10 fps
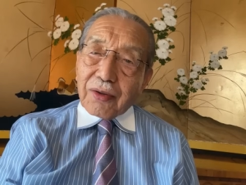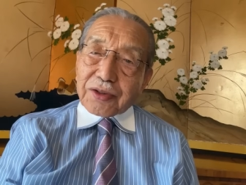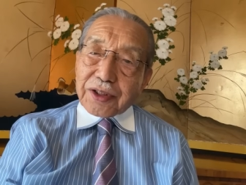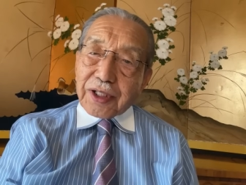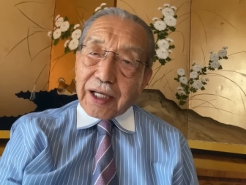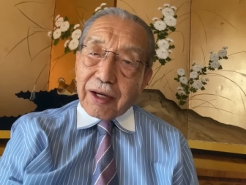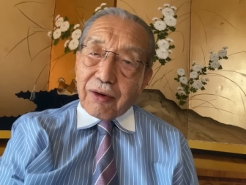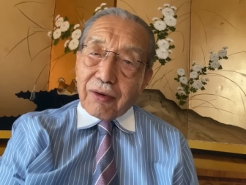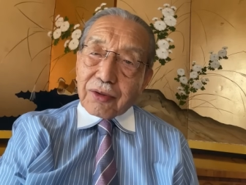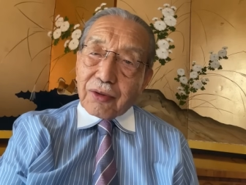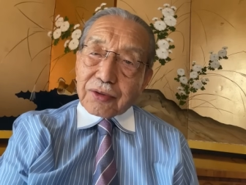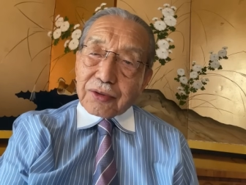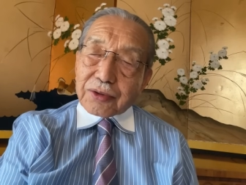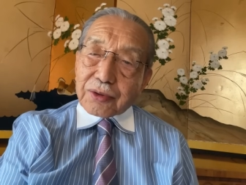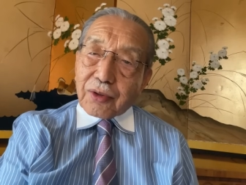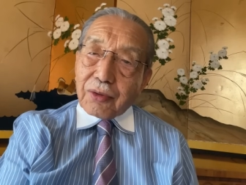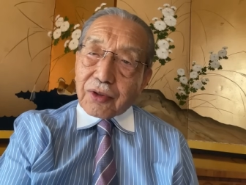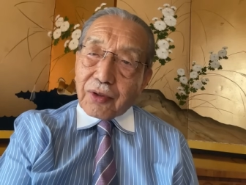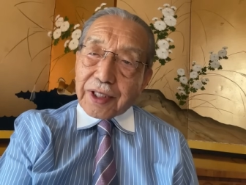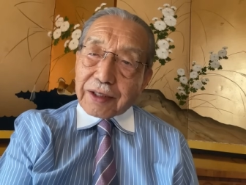賃上げを要求する根
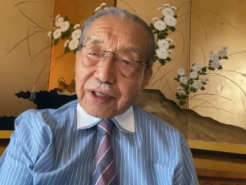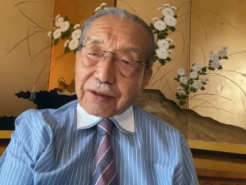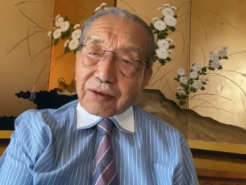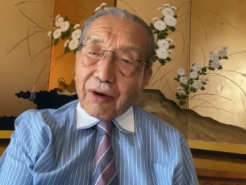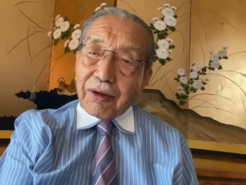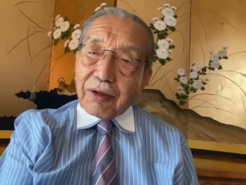拠がなくなると。